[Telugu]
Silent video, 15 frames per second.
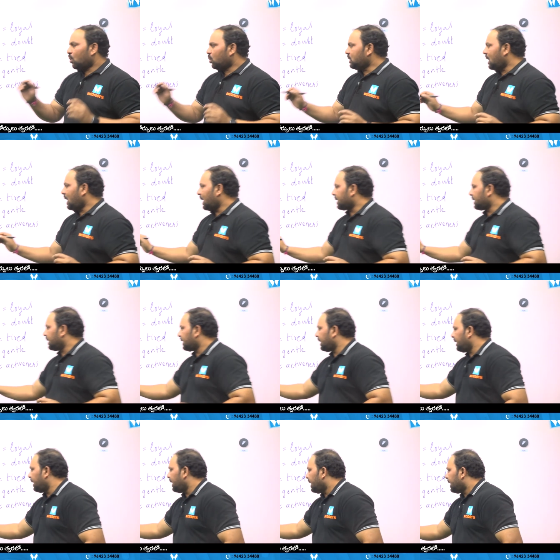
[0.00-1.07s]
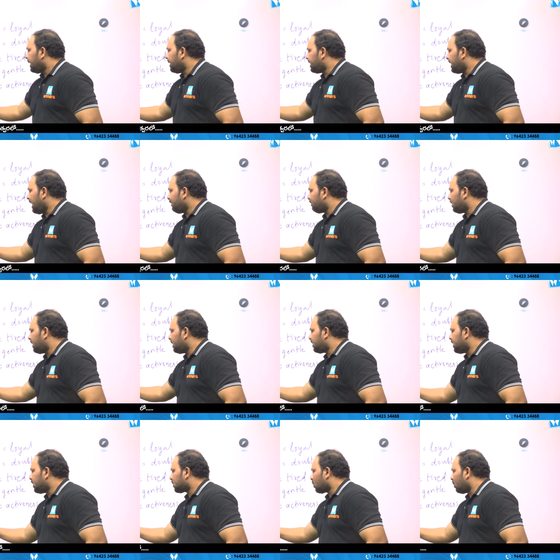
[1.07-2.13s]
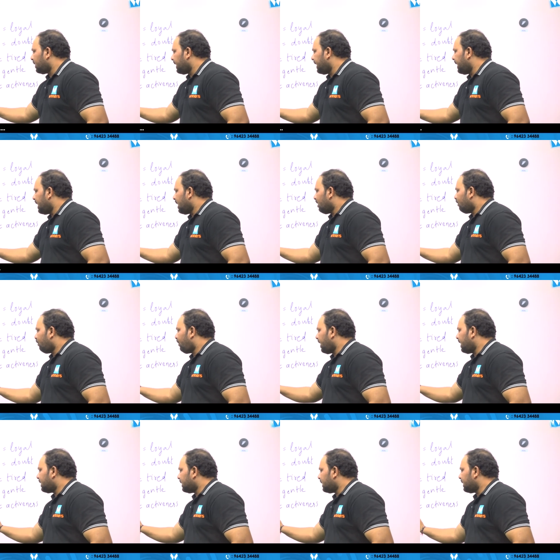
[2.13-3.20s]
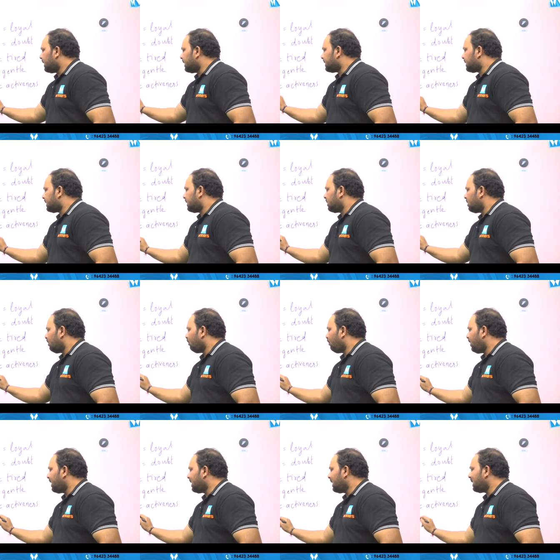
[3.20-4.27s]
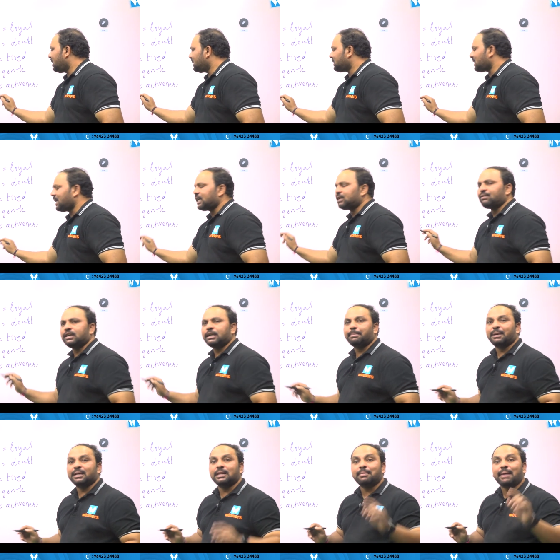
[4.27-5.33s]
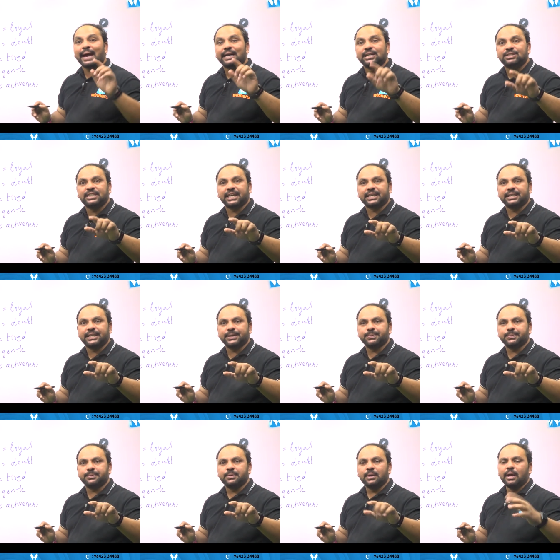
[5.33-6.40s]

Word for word: ఉదాహరణకి ఇదే వర్డ్ తీసుకోండి విగరస్ విగరస్ అనేటువంటి పదం అడ్జెక్టివ్